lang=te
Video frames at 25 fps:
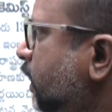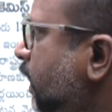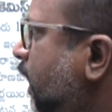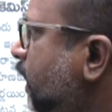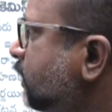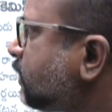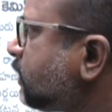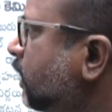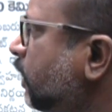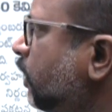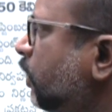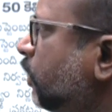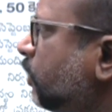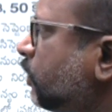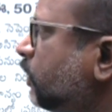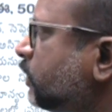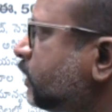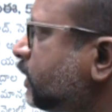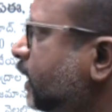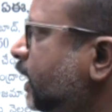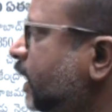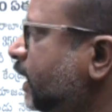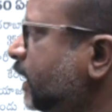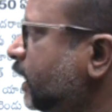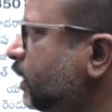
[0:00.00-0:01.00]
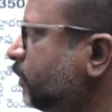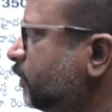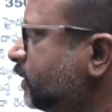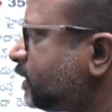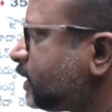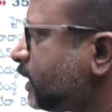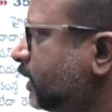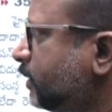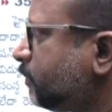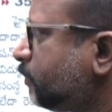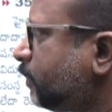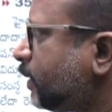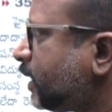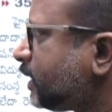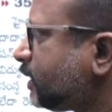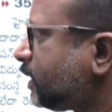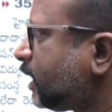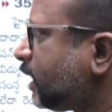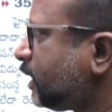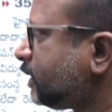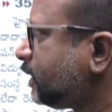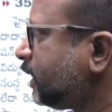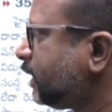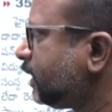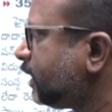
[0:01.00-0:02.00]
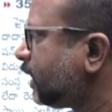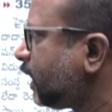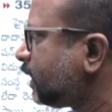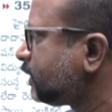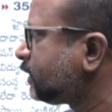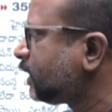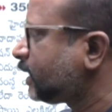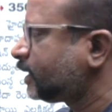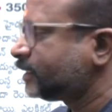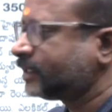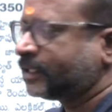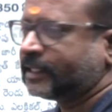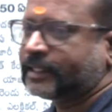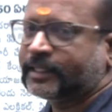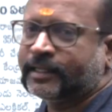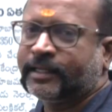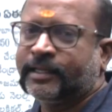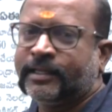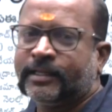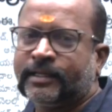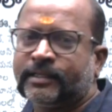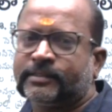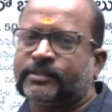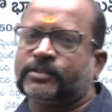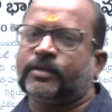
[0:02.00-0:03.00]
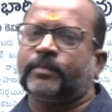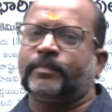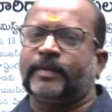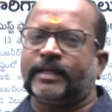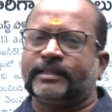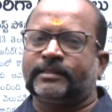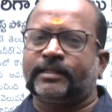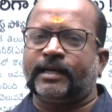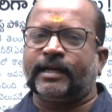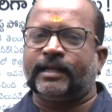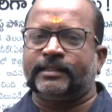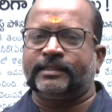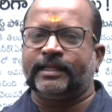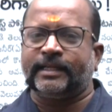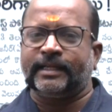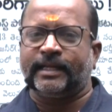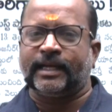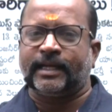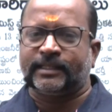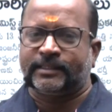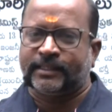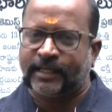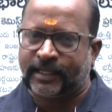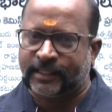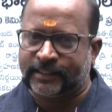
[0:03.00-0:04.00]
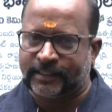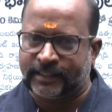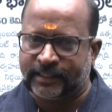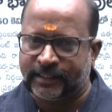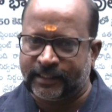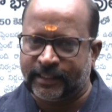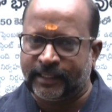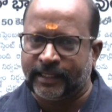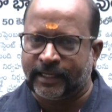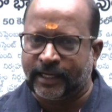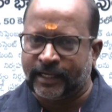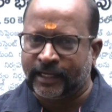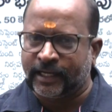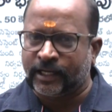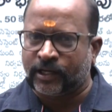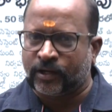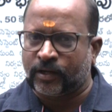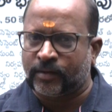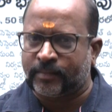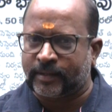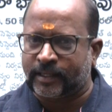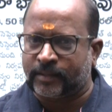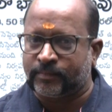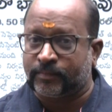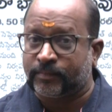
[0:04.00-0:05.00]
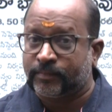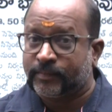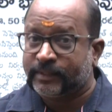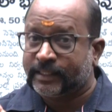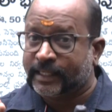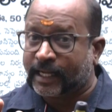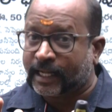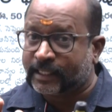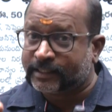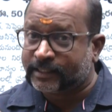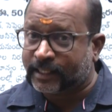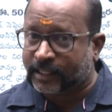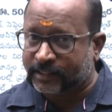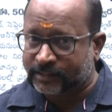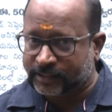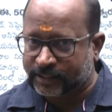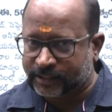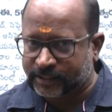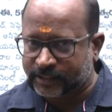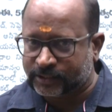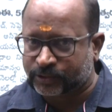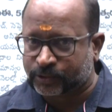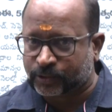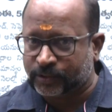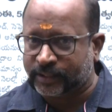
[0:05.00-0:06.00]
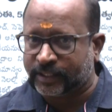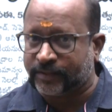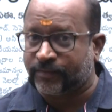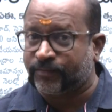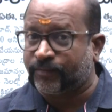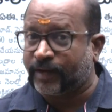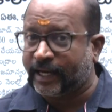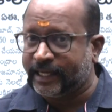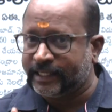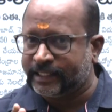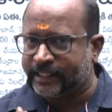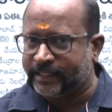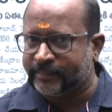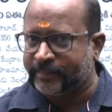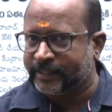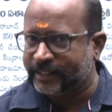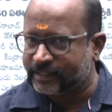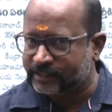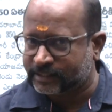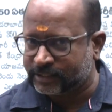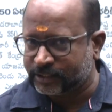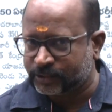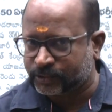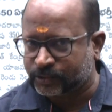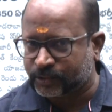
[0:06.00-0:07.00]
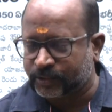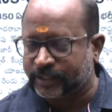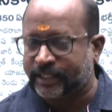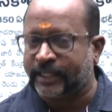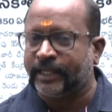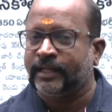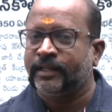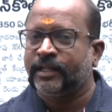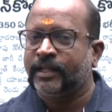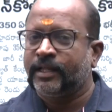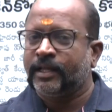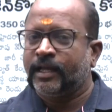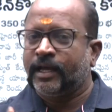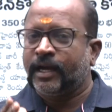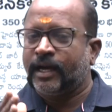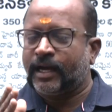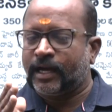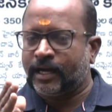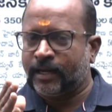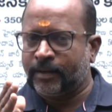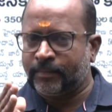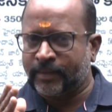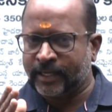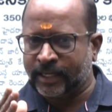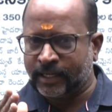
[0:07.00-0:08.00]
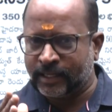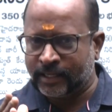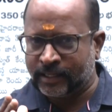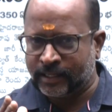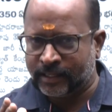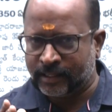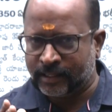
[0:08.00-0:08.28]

రాష్ట్రంలో కొత్తగా నిర్మించిన భద్రాద్రి యాద్రాద్రి సో భద్రాద్రి యాద్రాద్రి ఈ రెండింటిలో మనం యాద్రాద్రి తీసుకుంటే వైటీబీఎస్ తీసుకుంటే మన